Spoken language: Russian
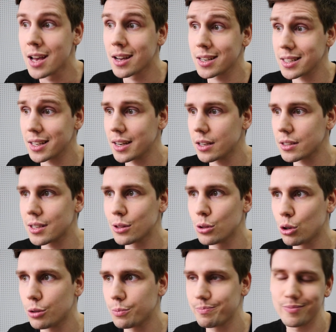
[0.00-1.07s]
разогрелся
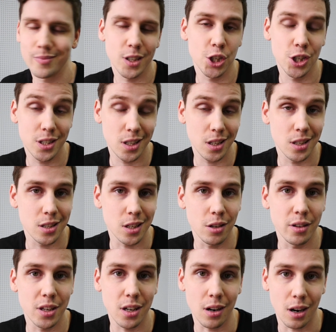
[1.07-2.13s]
до
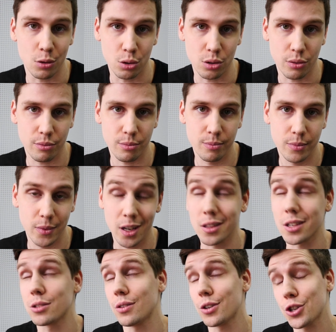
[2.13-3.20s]
69 градусов. И
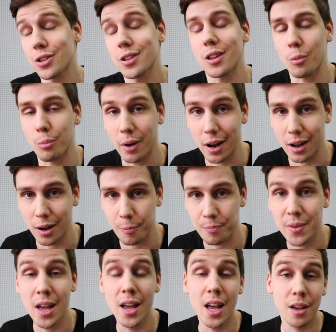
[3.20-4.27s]
это совершенно нормально.
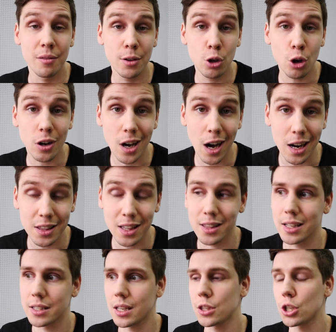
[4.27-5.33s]
Видеокарта
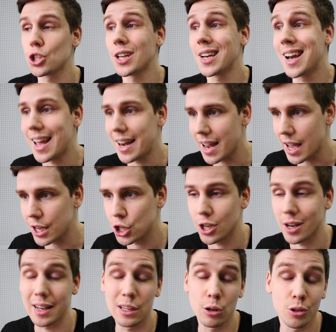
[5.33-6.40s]
достаточно
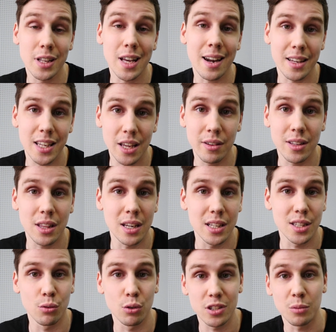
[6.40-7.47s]
горячая, Radeon R9
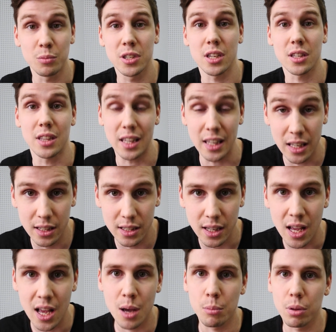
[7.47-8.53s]
380X,
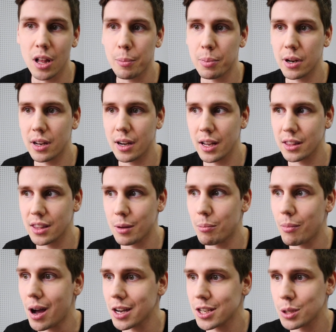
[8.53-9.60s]
была прогрета
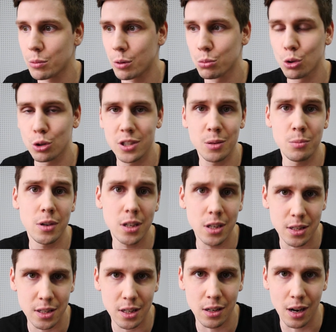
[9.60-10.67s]
максимум до
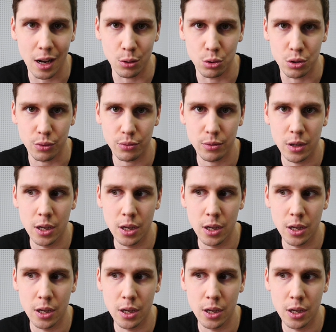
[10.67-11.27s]
70 градусов,